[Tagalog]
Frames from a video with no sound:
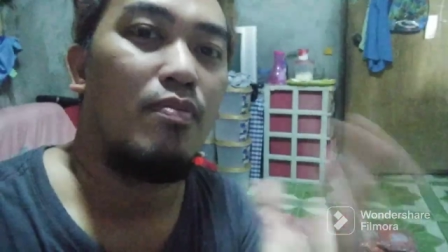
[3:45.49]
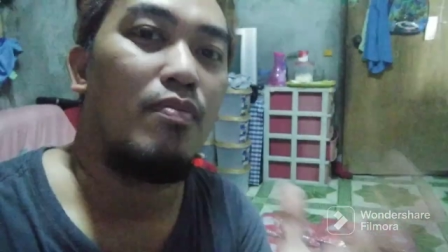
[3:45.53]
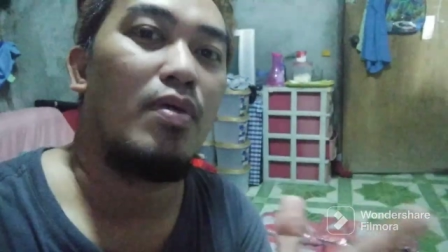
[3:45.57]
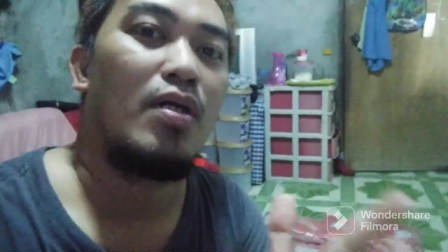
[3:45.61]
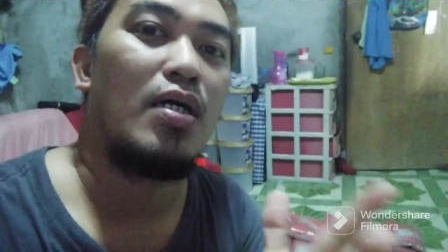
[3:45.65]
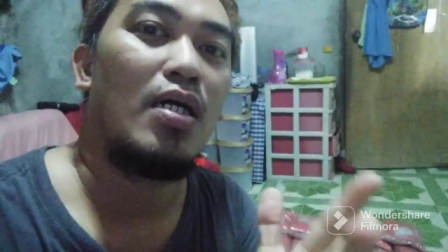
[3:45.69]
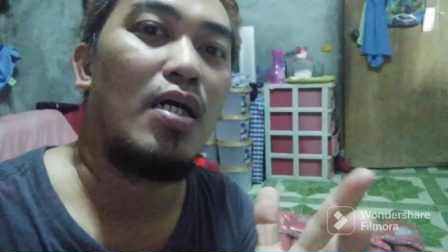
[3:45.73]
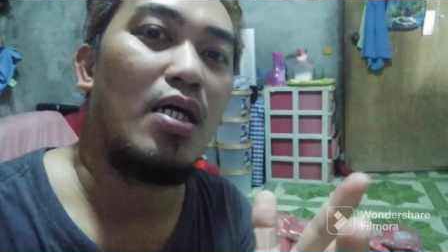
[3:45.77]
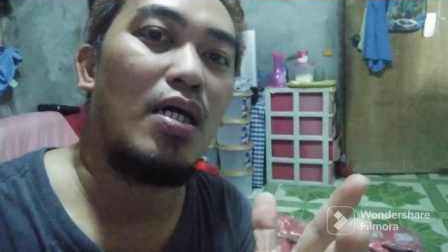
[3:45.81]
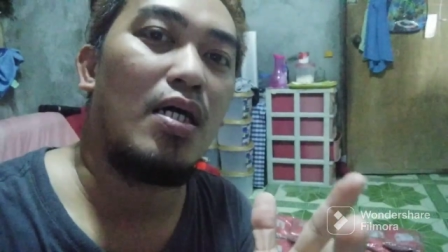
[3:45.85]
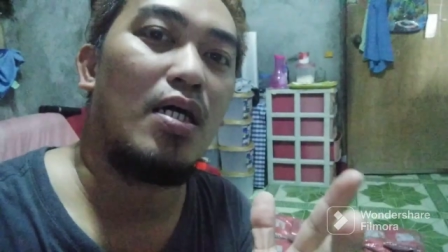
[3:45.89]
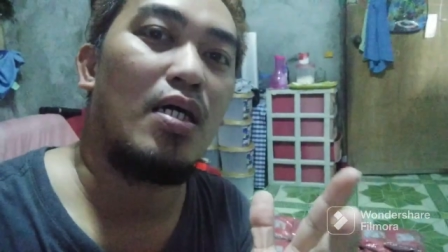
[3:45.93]

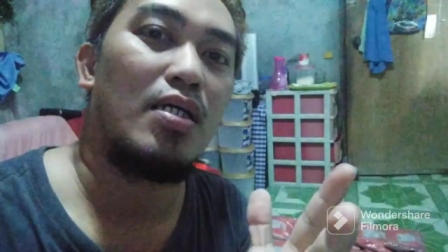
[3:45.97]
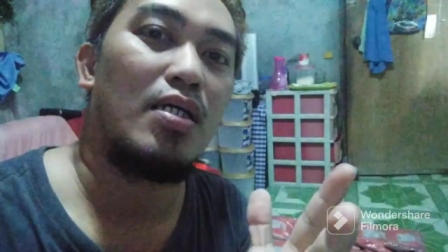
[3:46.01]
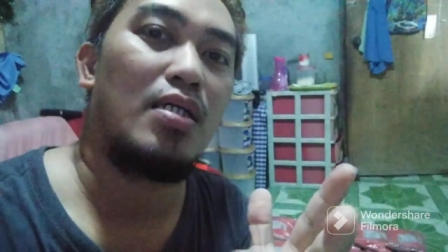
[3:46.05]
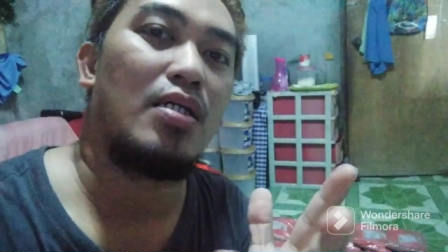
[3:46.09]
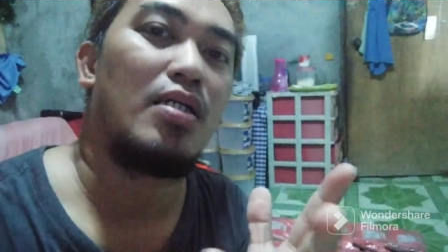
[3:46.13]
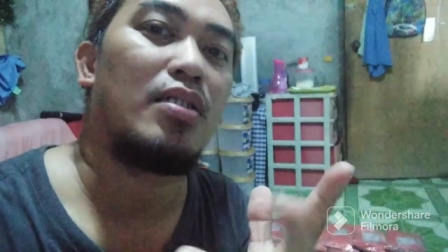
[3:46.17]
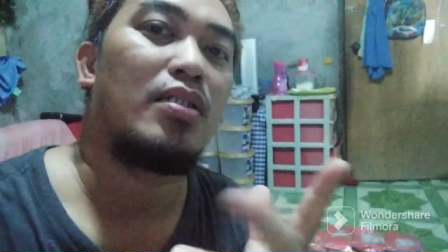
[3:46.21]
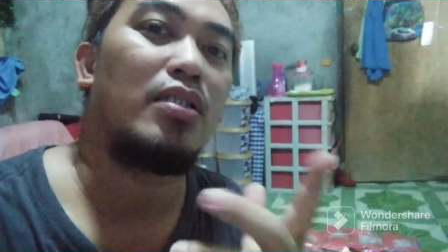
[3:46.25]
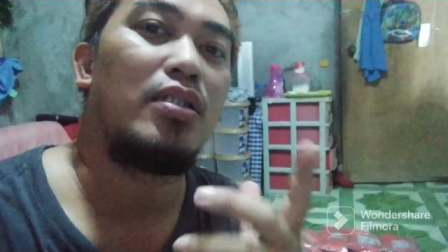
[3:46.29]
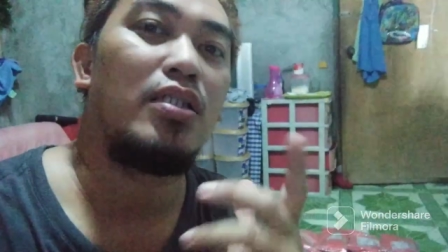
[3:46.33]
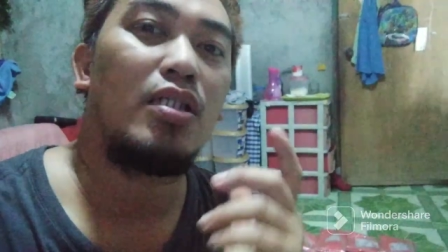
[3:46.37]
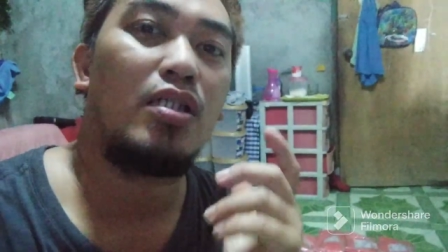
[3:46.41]
Mga
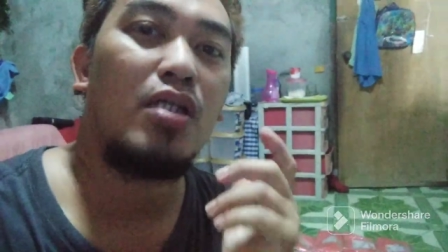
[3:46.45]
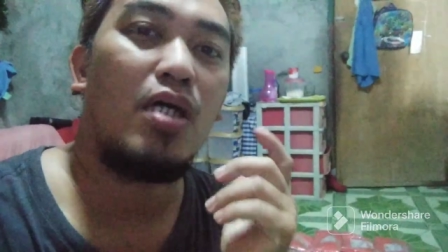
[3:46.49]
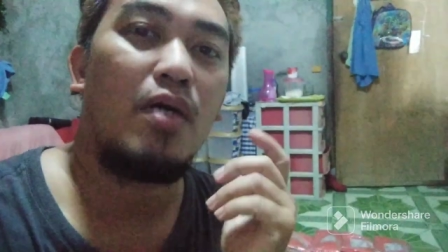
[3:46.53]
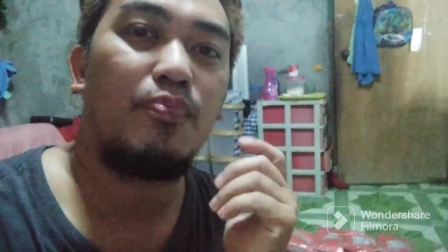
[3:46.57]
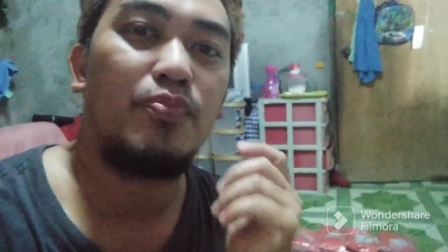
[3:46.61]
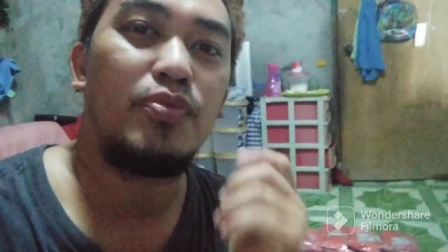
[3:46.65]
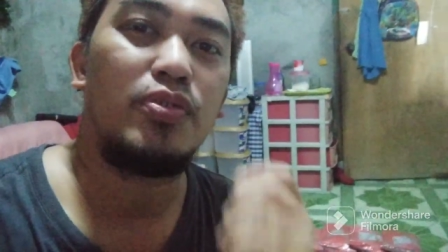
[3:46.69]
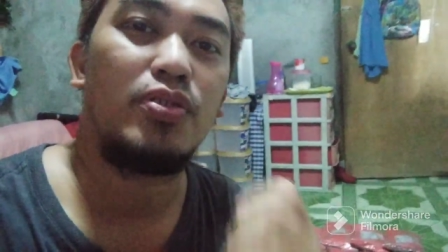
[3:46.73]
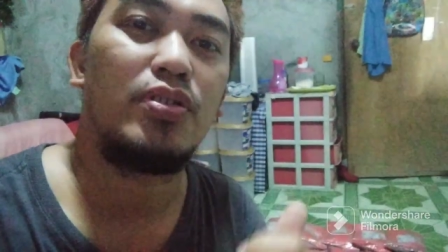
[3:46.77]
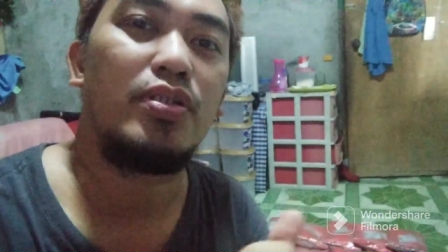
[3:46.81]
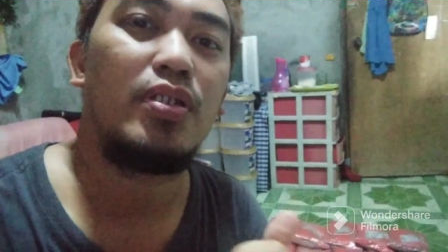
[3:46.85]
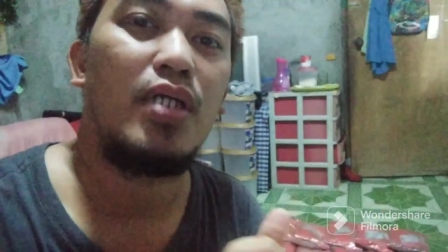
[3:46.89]

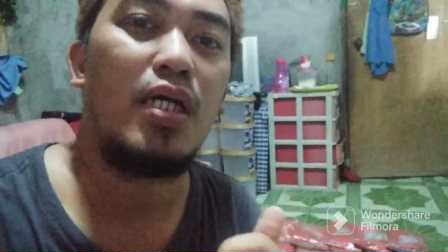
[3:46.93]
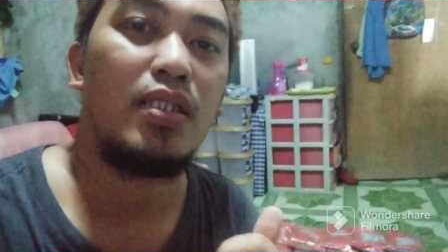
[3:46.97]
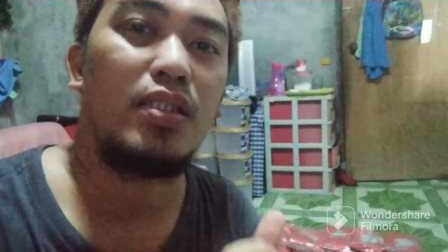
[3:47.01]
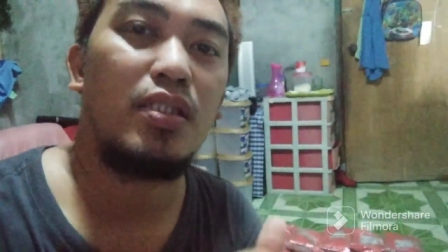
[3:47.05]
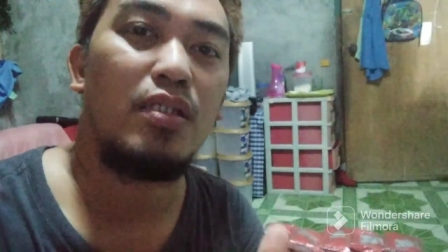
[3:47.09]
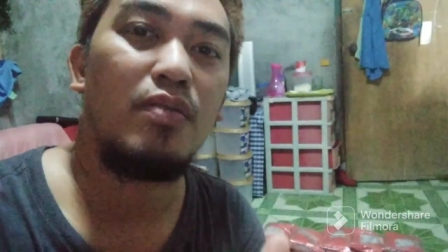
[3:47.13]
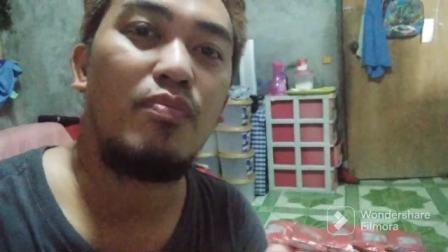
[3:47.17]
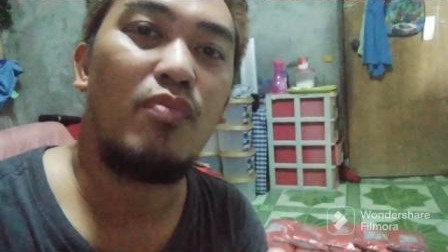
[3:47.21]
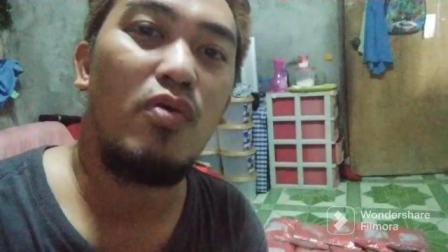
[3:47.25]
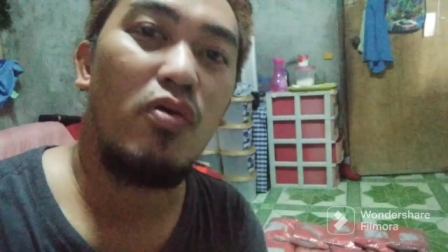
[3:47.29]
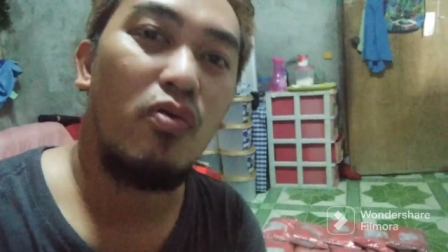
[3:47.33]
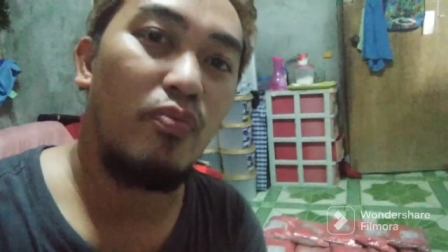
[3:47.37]
kinakapture
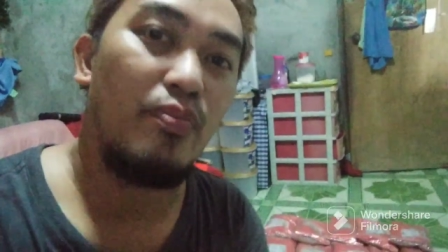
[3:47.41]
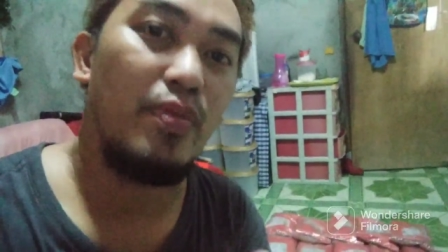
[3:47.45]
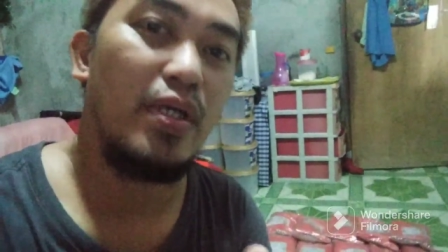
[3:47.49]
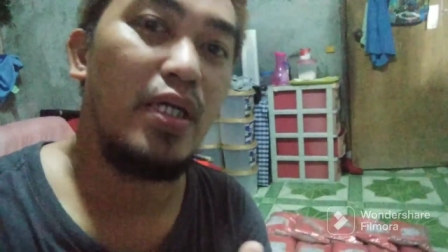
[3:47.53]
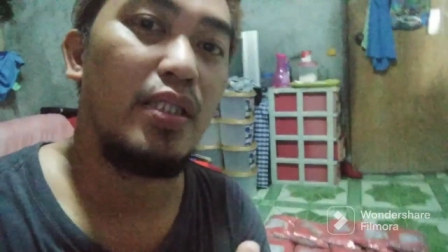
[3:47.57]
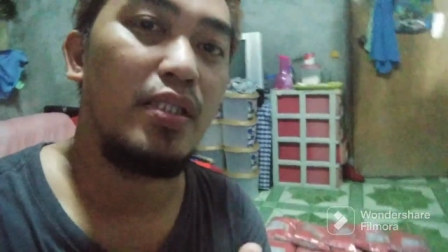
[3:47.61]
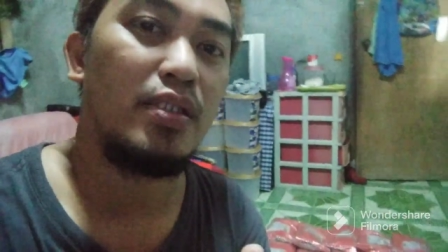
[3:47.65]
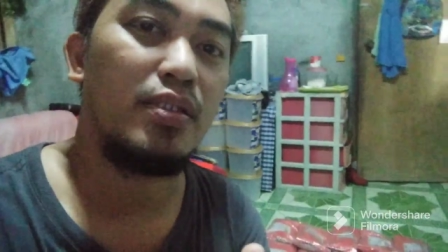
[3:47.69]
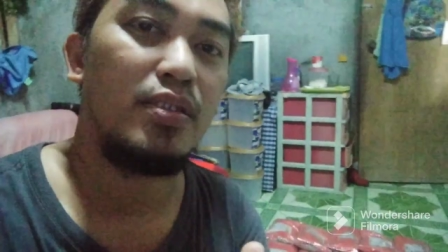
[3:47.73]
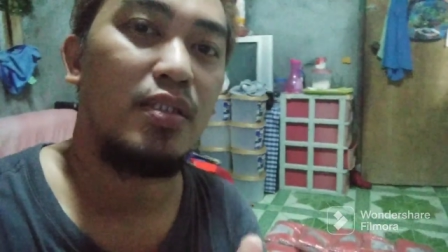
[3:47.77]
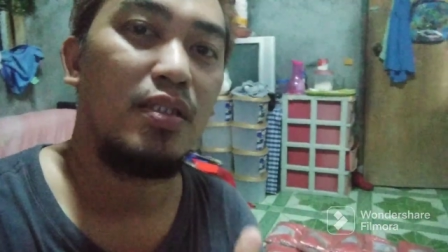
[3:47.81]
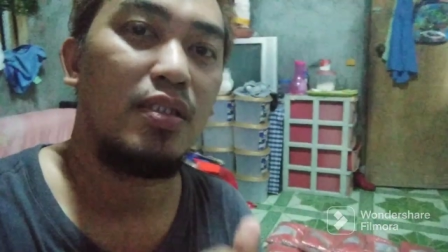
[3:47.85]
nating
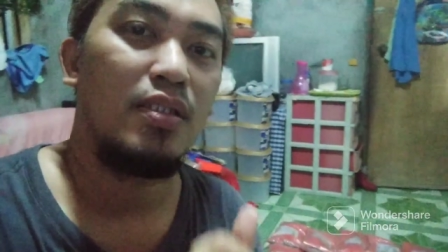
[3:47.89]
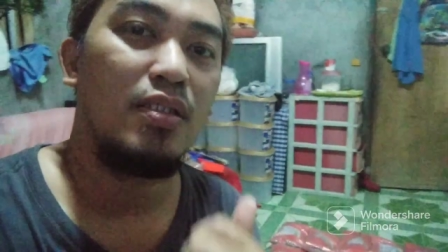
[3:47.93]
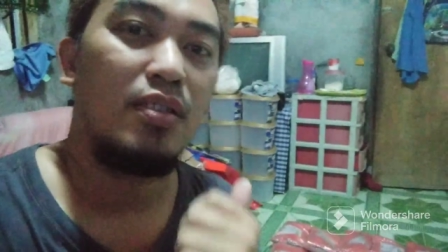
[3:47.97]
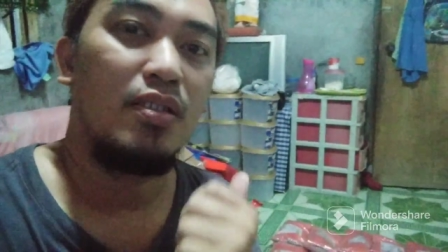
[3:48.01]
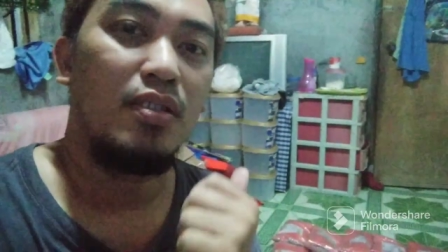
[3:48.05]
moment.